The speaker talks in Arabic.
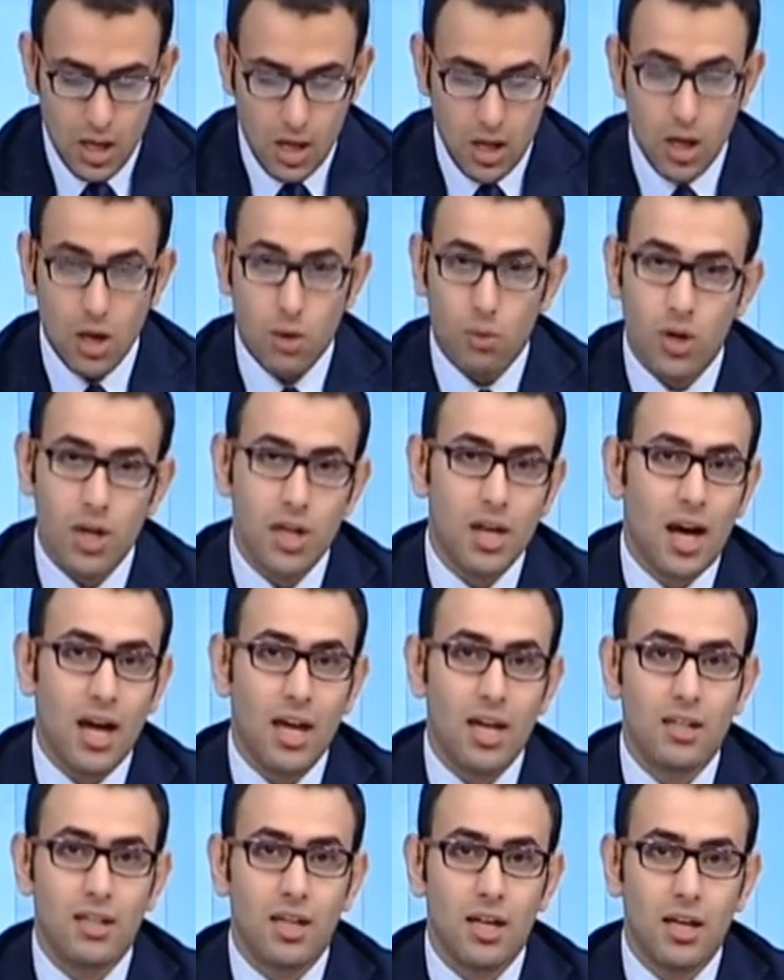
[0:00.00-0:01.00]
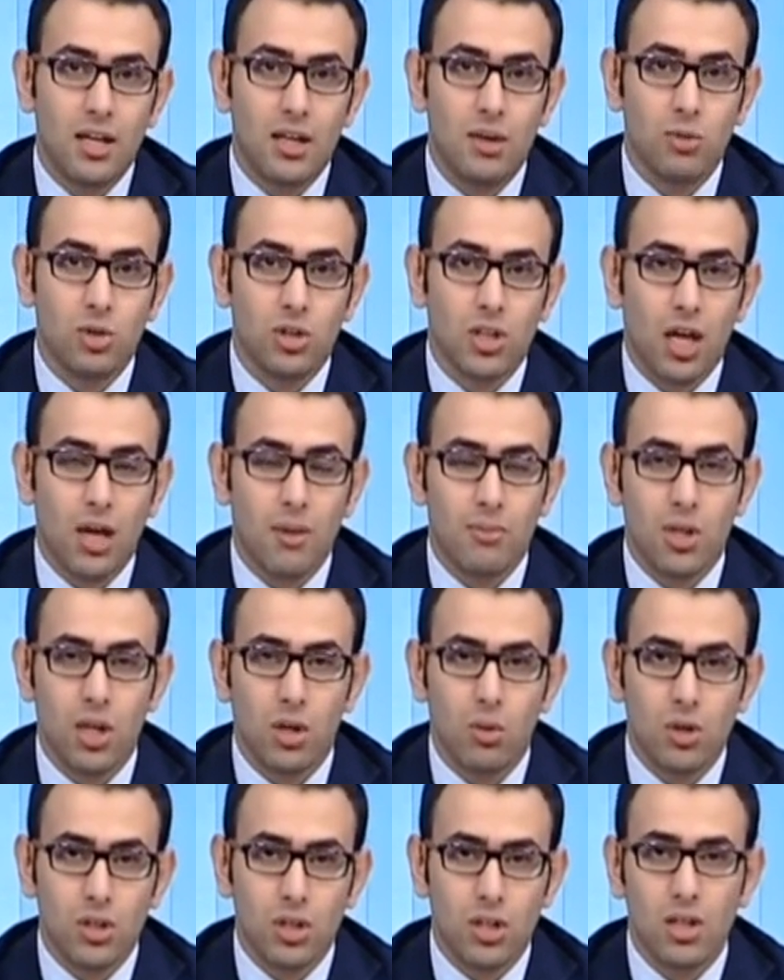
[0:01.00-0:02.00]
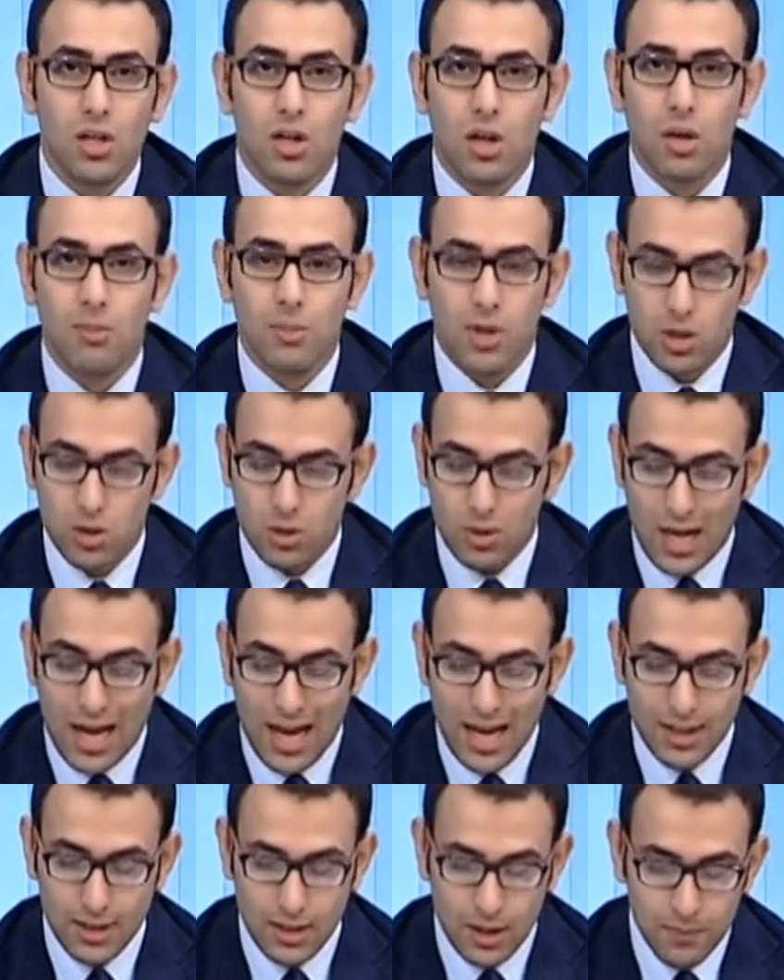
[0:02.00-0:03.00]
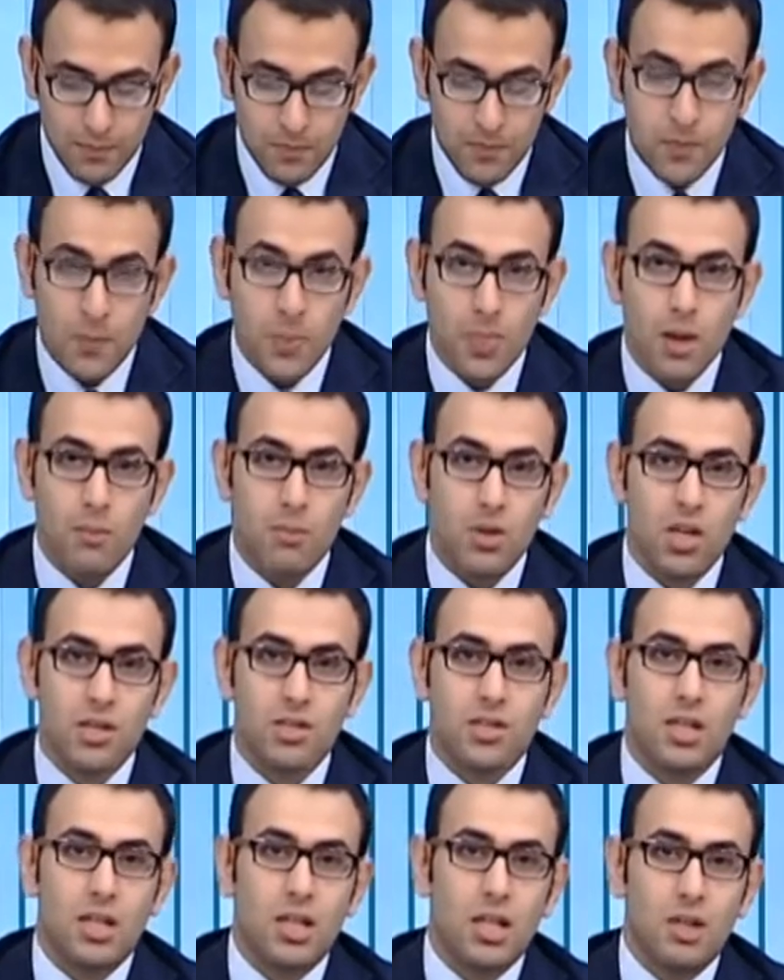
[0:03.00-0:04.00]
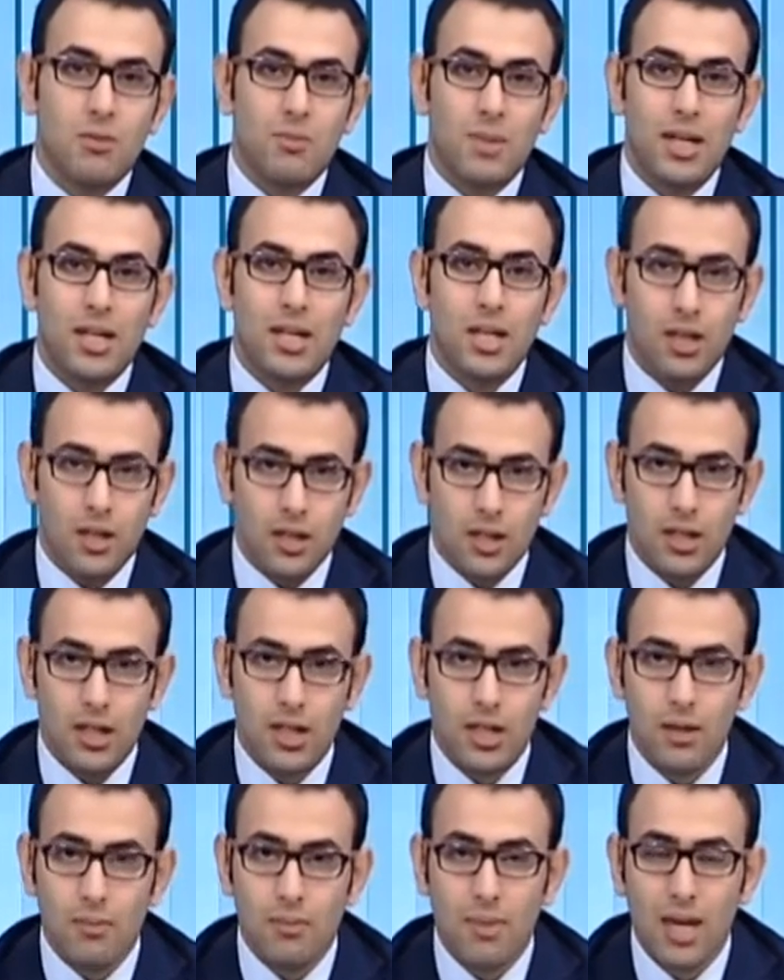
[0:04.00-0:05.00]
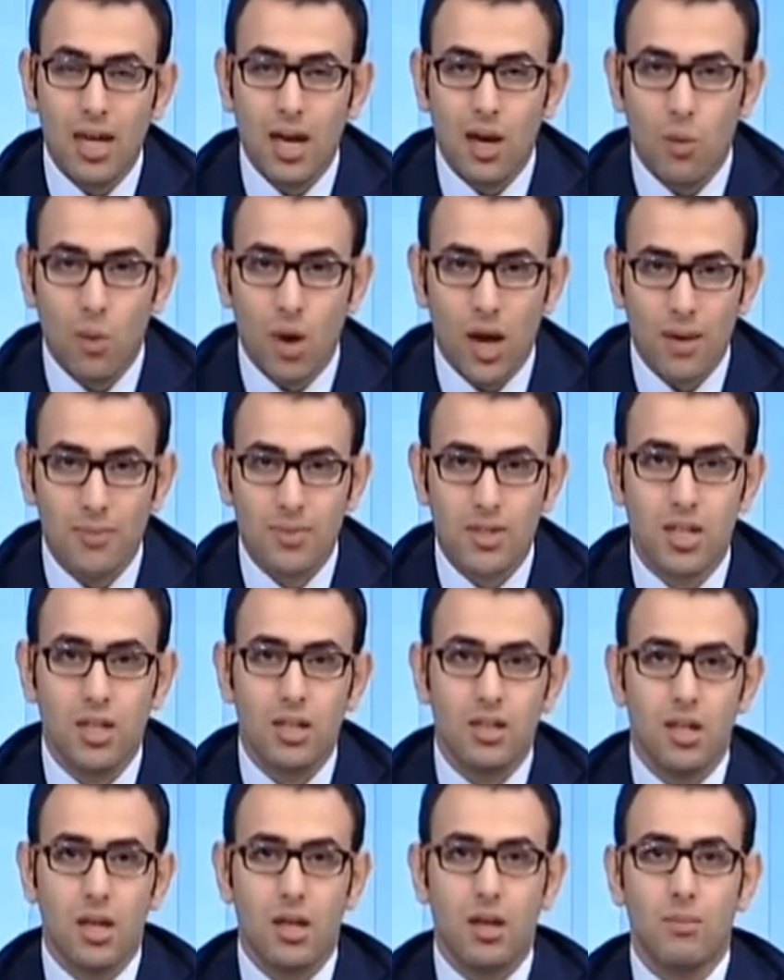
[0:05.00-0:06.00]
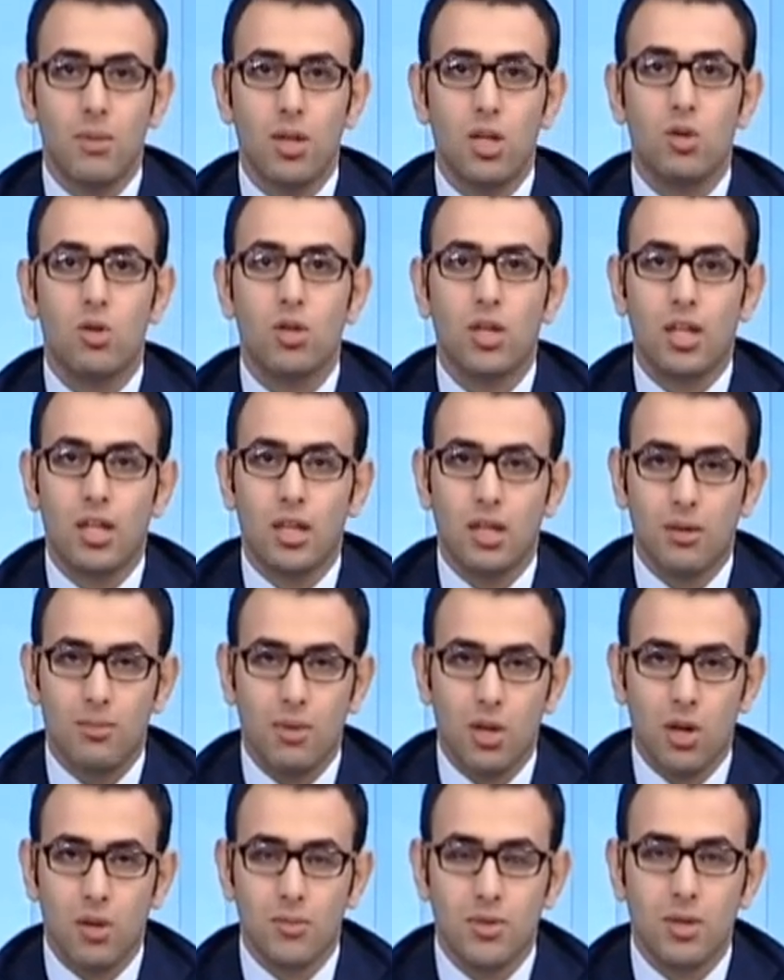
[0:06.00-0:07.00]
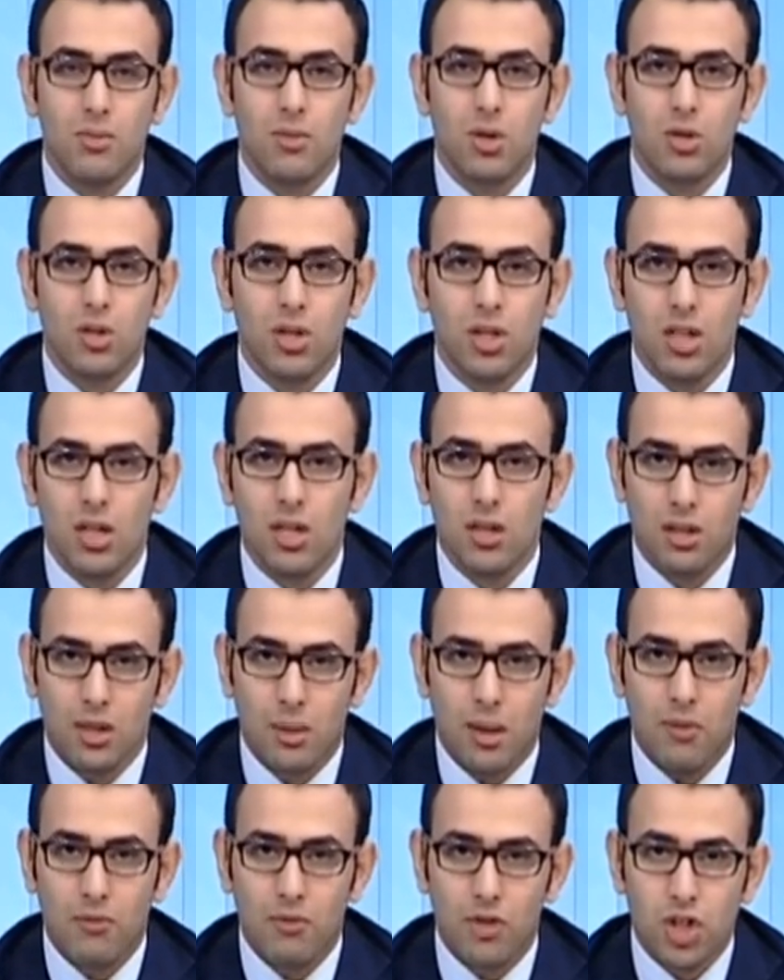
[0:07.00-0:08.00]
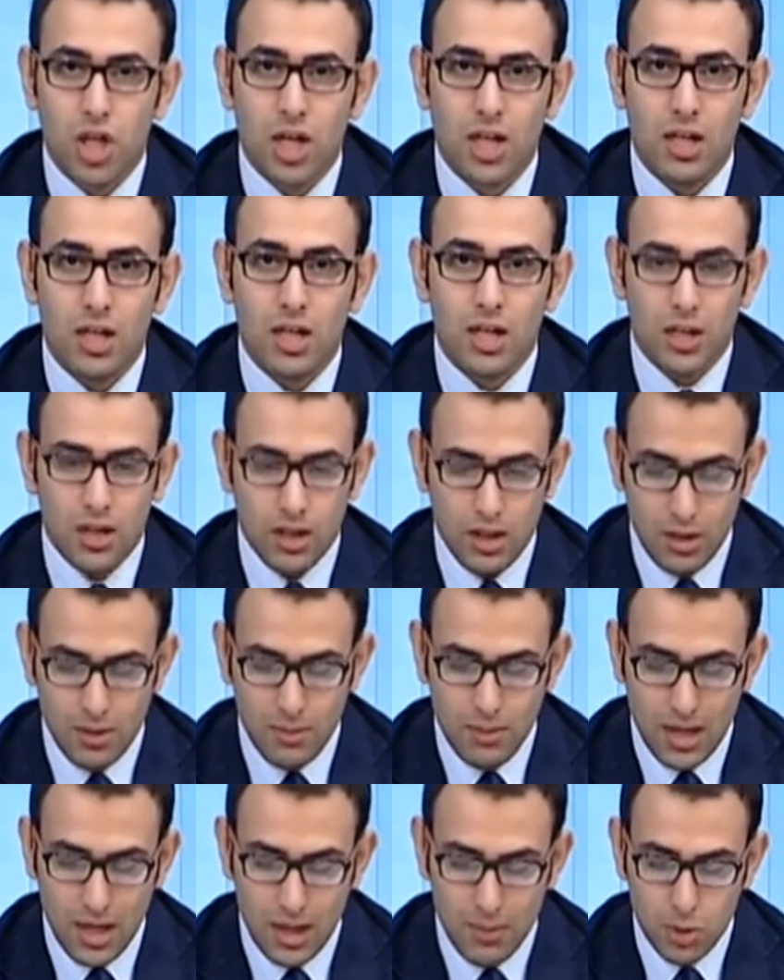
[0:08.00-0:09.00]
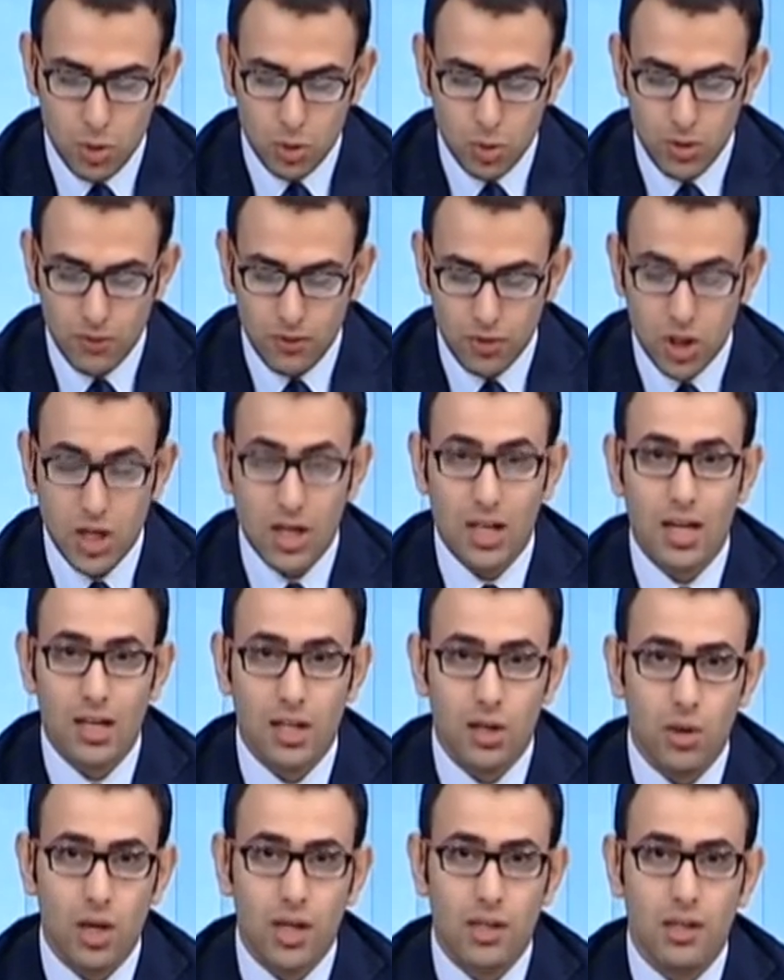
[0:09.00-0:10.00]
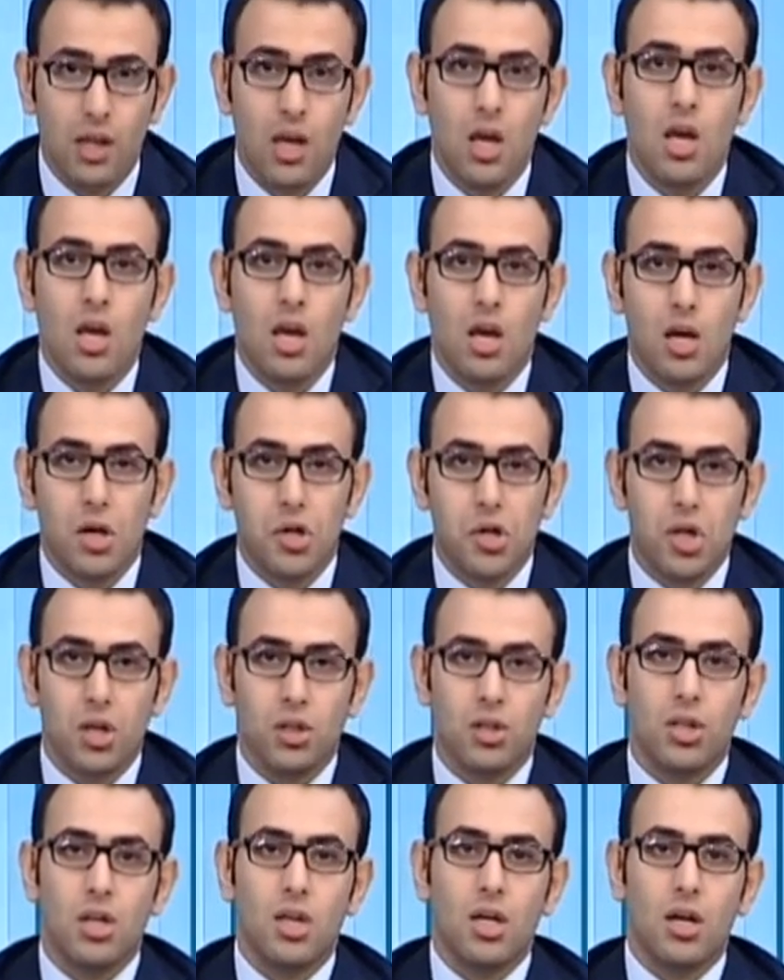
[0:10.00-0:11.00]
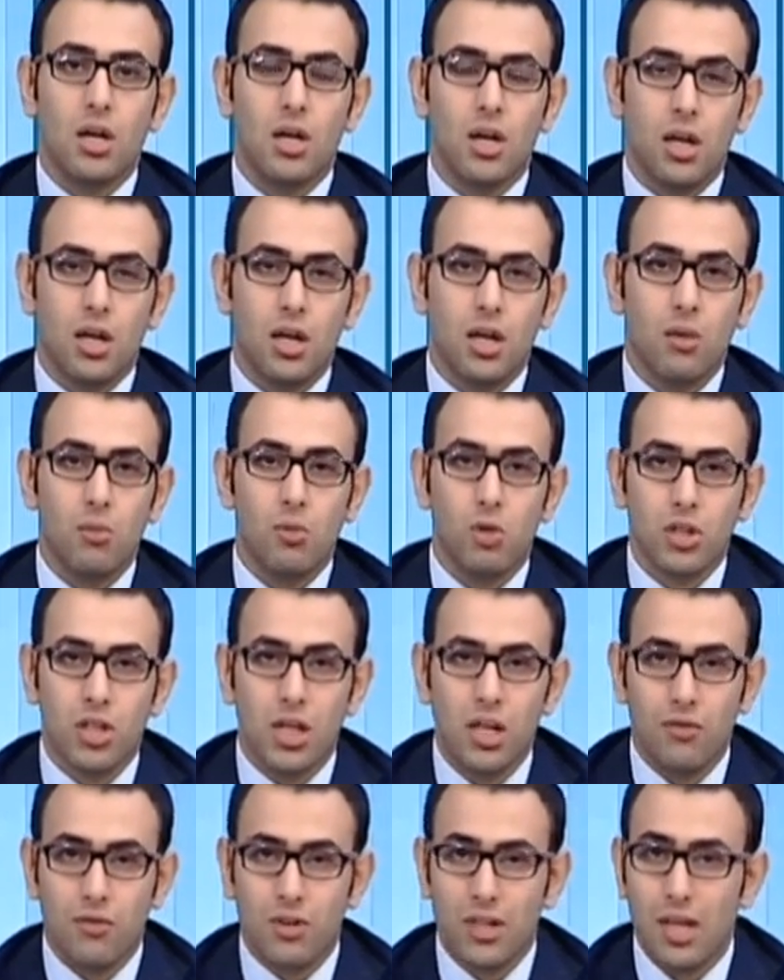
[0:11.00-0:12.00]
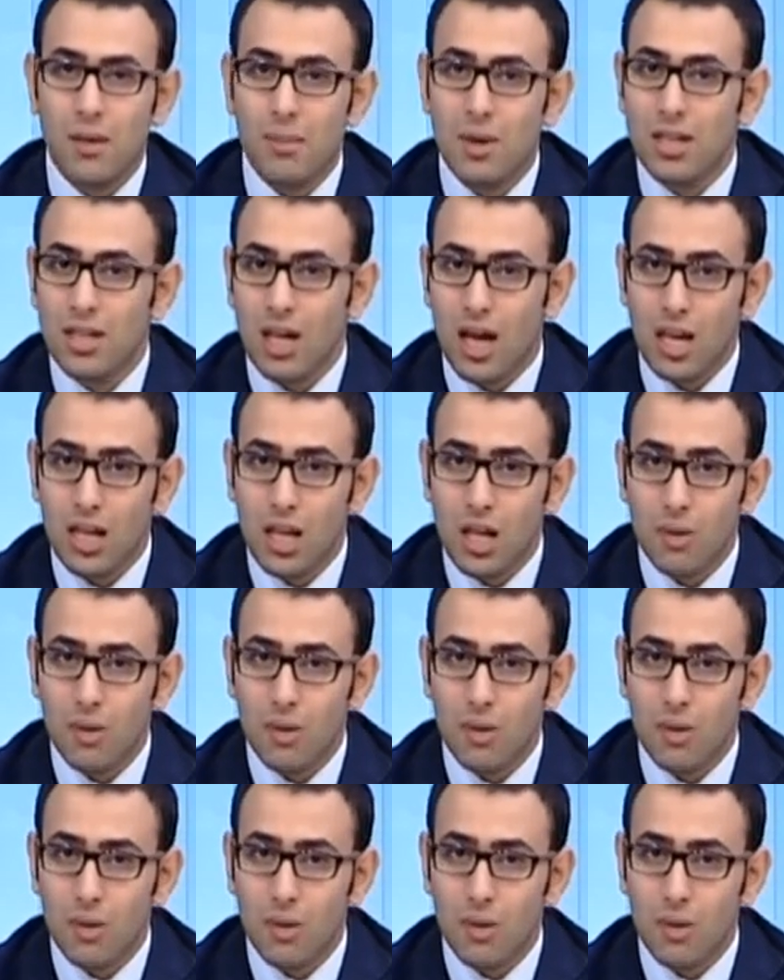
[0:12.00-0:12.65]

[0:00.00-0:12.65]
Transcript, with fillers: آه، ورعايتها لمنتخبنا الوطني رغم انه العقد بيصل اجماليه ل 150 آه، مليون جنيه 150 مليون جنيه طبعا في شكل آه، ملابس وفي شكل ادوات آه، رياضيه مختلفه ده ما يتعلق